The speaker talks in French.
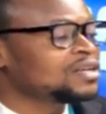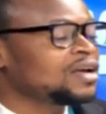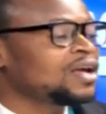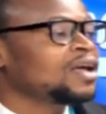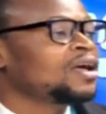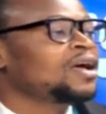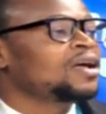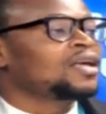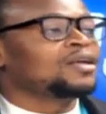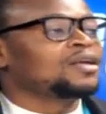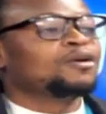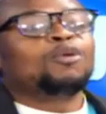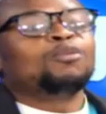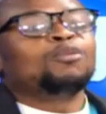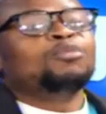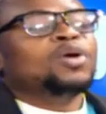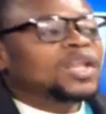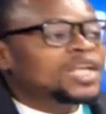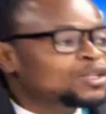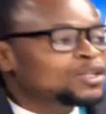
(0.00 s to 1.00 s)
Comme il est
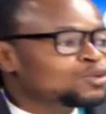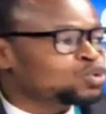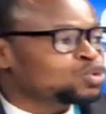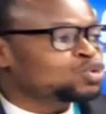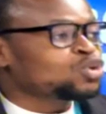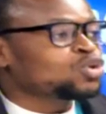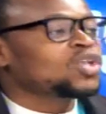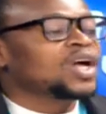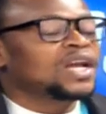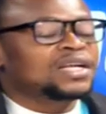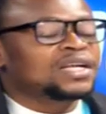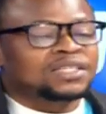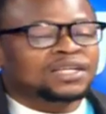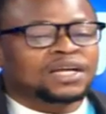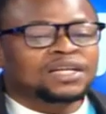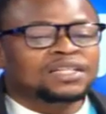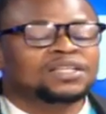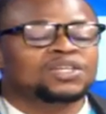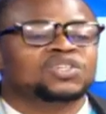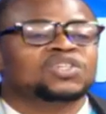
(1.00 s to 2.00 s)
toujours dans la
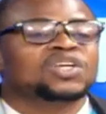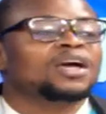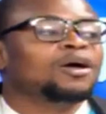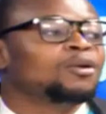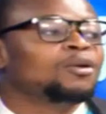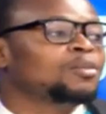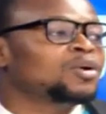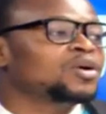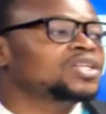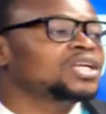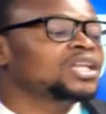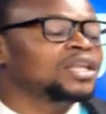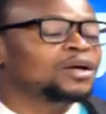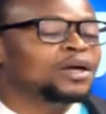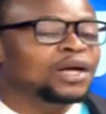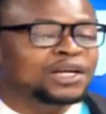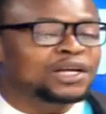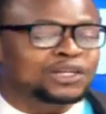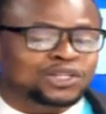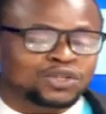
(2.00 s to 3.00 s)
stratégie également des
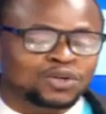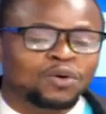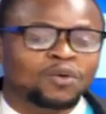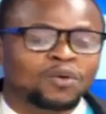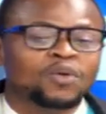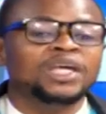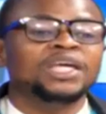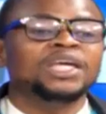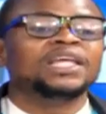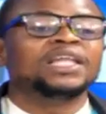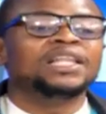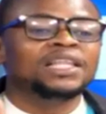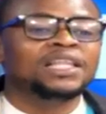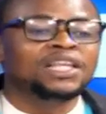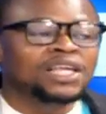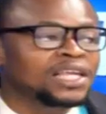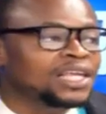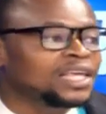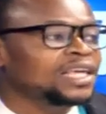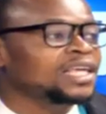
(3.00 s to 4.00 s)
négations, il nie,
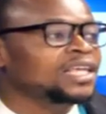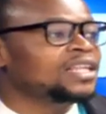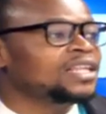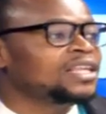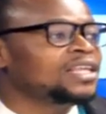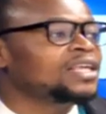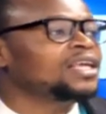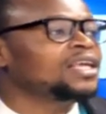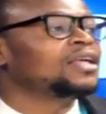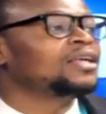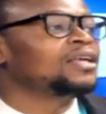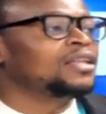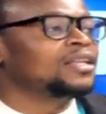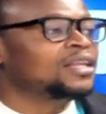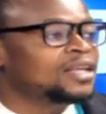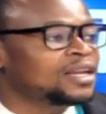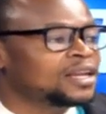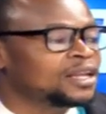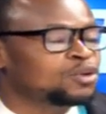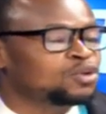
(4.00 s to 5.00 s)
il nie, il nie les
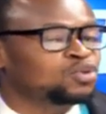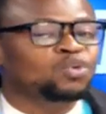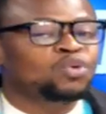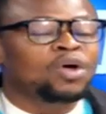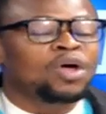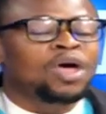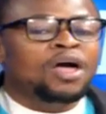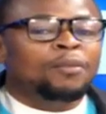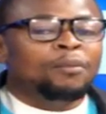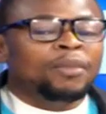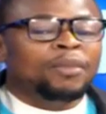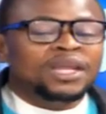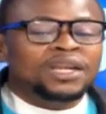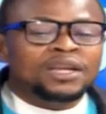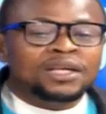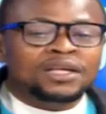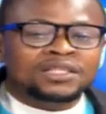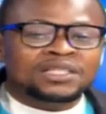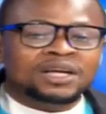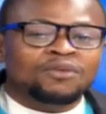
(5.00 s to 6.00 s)
tout, mais il ne
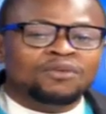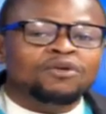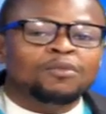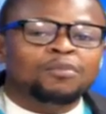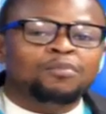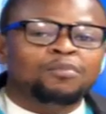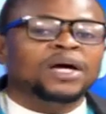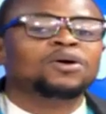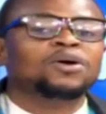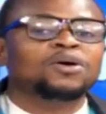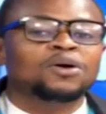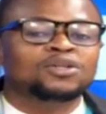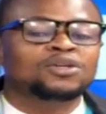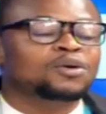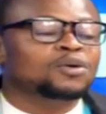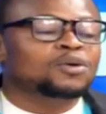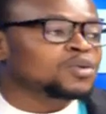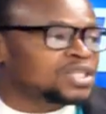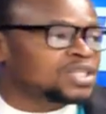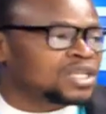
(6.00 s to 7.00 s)
savait pas que du côté
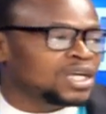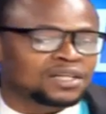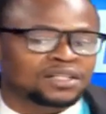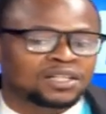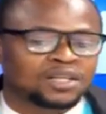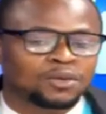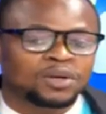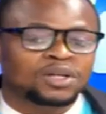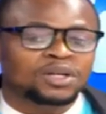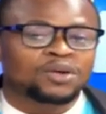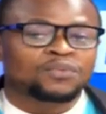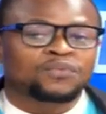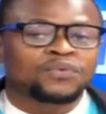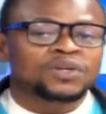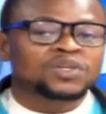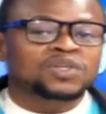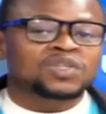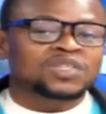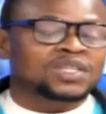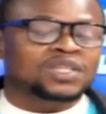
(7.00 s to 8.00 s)
exactement de Félix
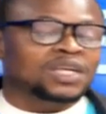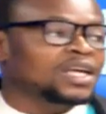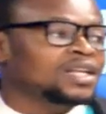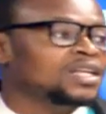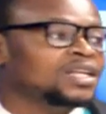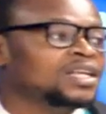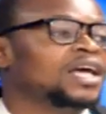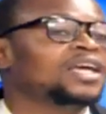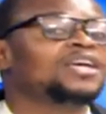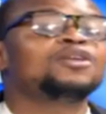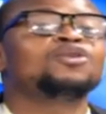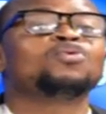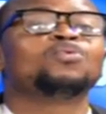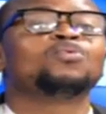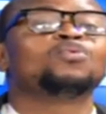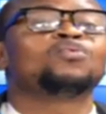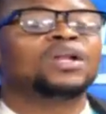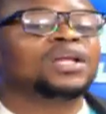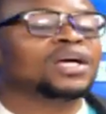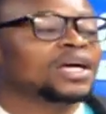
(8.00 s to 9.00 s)
Tshisekedi, il y a une nouvelle
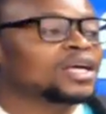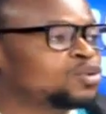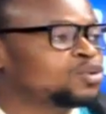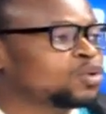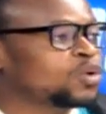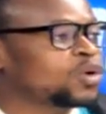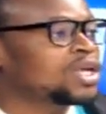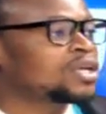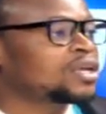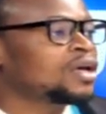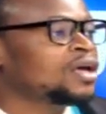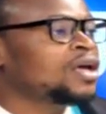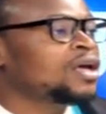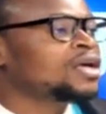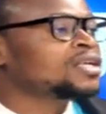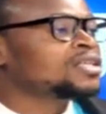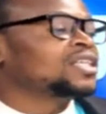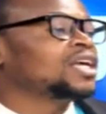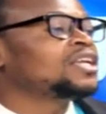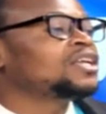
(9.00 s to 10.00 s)
rhétorique,
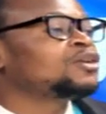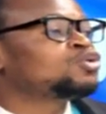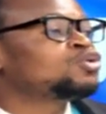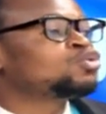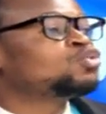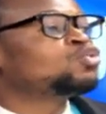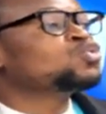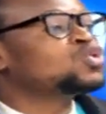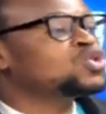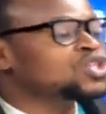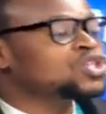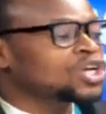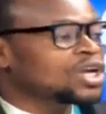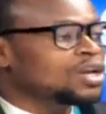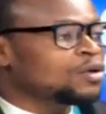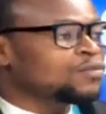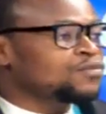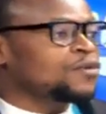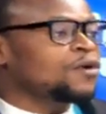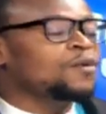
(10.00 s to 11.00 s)
c'est-à-dire toucher les
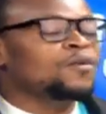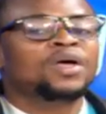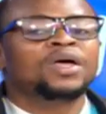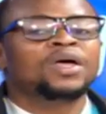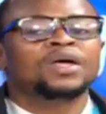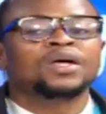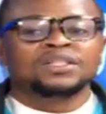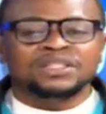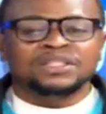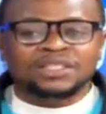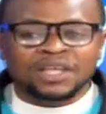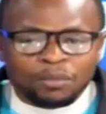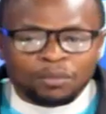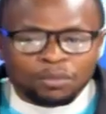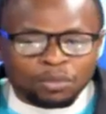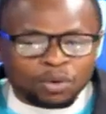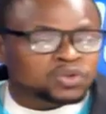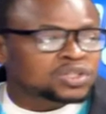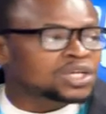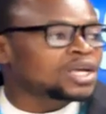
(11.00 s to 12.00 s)
fonds,
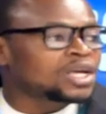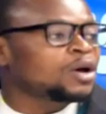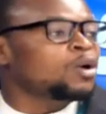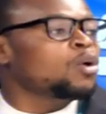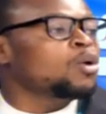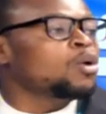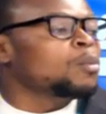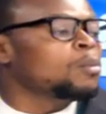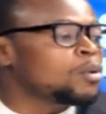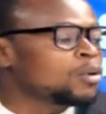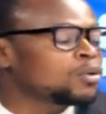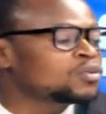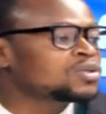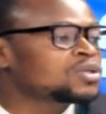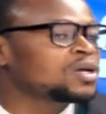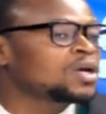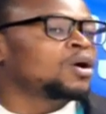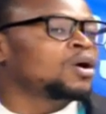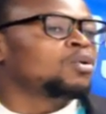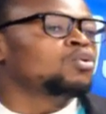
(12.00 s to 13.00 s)
démontrer au monde
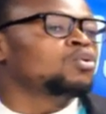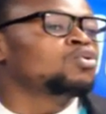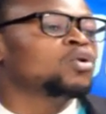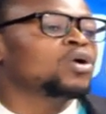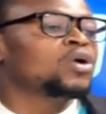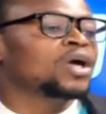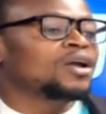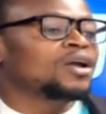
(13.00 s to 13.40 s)
ou également